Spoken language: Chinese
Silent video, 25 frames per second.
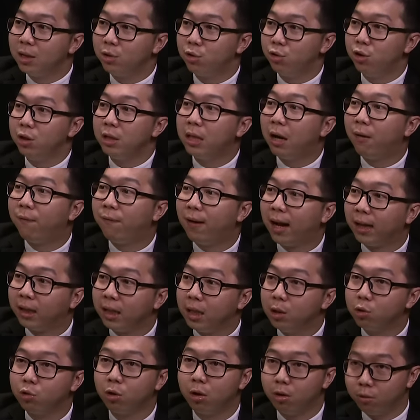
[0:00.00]
去到法
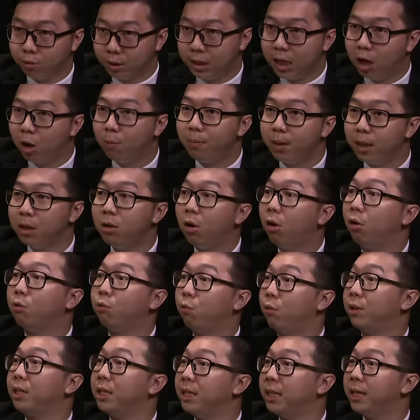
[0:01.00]
庭说敲门哦，
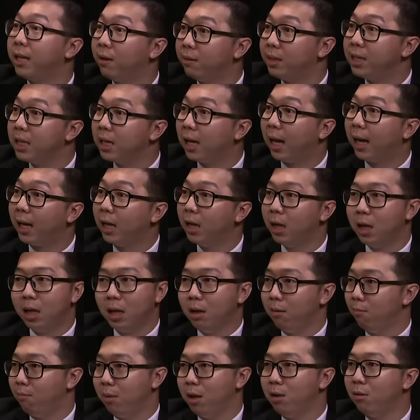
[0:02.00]
我现在要进来，不可以的
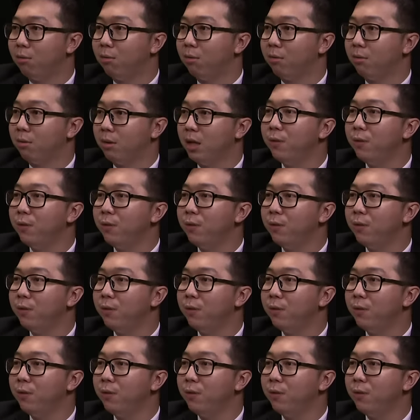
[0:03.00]
啦，没有，